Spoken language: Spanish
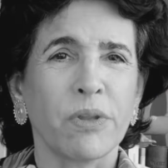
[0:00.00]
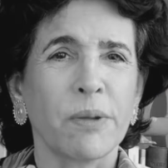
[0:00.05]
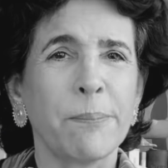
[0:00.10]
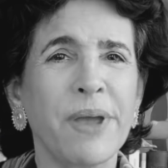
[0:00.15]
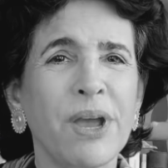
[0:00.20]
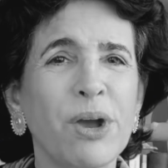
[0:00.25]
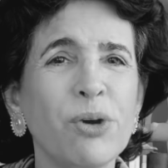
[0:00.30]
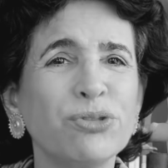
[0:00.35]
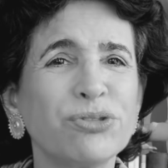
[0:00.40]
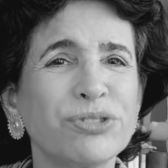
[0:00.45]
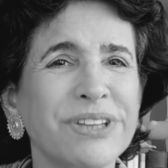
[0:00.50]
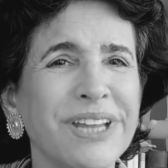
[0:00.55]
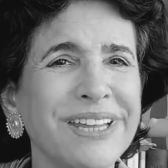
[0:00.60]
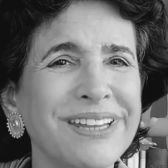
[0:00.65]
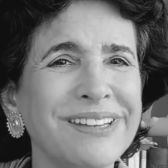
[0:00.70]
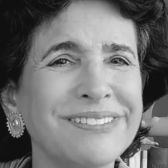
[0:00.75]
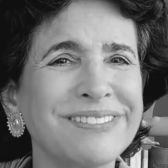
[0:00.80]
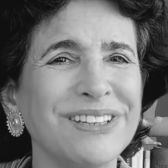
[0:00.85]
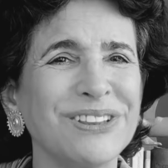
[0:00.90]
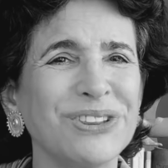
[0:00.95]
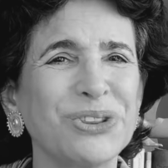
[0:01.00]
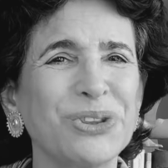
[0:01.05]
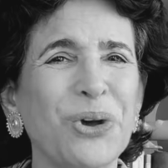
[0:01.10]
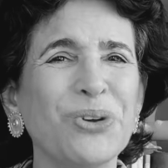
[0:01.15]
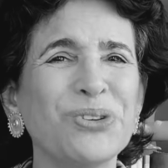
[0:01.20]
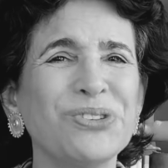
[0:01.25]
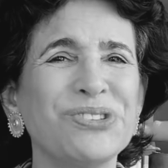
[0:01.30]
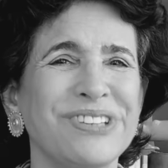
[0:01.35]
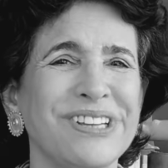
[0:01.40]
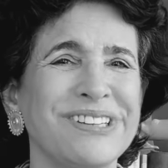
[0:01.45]
Ven ustedes
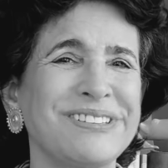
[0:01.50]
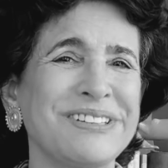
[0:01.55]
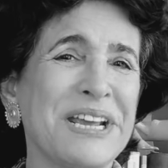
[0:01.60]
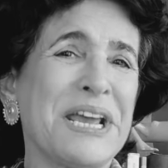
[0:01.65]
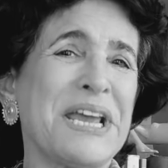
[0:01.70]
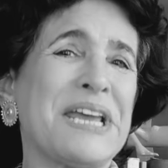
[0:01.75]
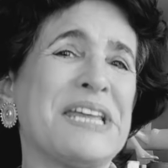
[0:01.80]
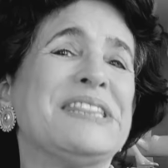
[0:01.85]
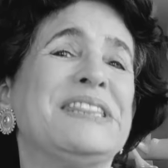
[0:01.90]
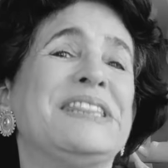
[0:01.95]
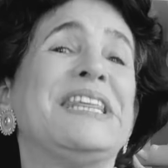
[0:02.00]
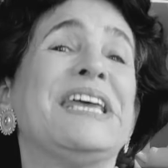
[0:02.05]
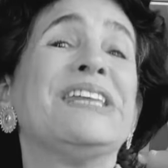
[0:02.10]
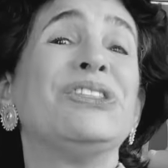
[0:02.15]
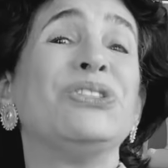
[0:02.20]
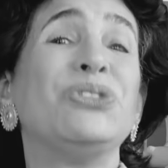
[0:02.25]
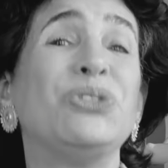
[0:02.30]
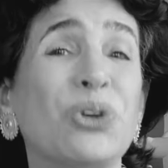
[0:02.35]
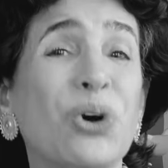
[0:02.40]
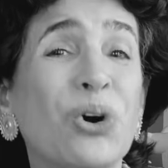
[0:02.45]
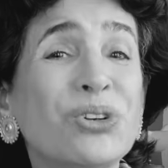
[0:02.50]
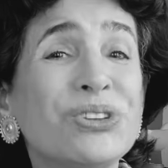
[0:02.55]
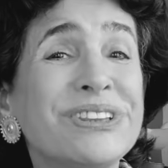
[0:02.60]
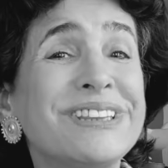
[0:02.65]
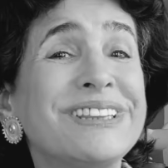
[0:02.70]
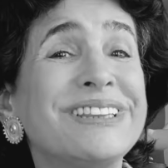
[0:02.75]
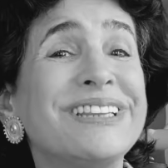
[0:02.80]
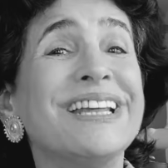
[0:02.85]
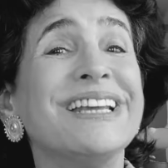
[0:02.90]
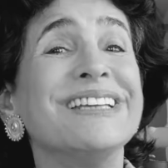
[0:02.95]
entonces de
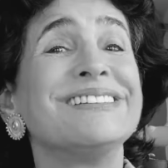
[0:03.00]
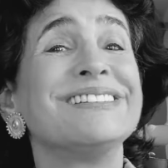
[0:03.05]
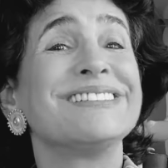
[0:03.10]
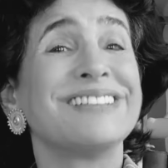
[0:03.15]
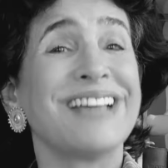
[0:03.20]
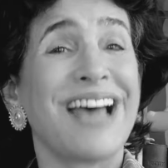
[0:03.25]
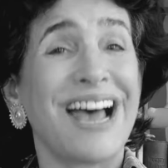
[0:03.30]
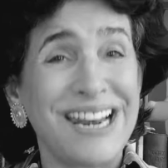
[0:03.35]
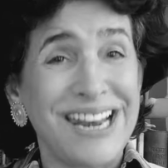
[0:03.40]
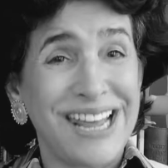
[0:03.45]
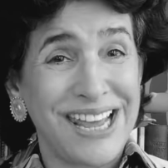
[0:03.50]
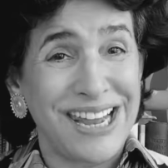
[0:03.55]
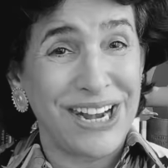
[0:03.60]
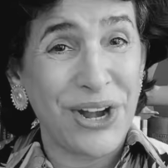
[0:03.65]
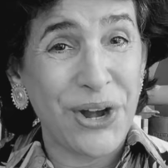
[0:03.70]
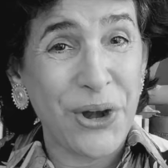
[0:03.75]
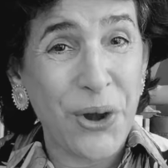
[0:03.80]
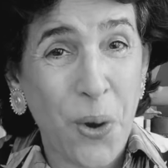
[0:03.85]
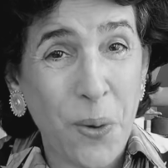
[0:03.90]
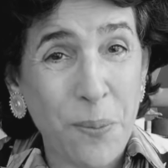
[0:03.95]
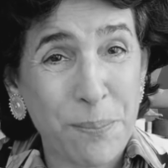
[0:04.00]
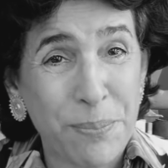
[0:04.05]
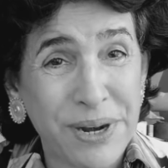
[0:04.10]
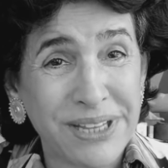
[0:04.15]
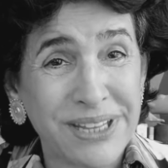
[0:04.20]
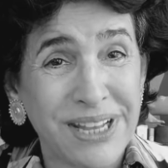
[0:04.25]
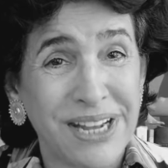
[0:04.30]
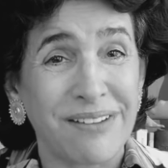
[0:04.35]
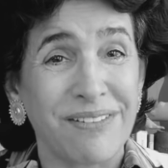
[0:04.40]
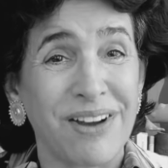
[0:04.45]
dónde sale el
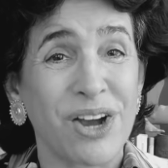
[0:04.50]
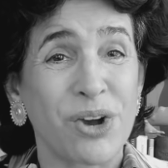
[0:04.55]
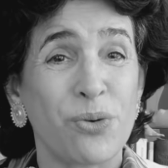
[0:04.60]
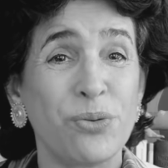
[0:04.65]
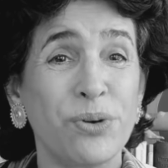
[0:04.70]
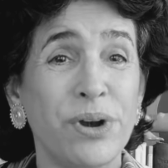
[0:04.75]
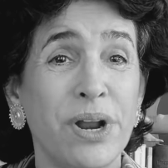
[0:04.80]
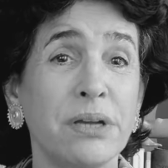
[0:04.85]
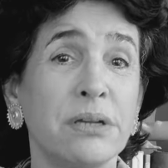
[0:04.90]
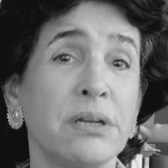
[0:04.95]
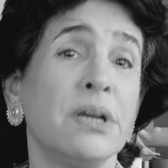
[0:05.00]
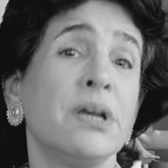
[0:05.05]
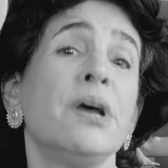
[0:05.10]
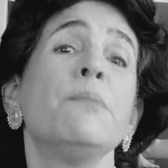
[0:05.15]
nombre de la vacuna.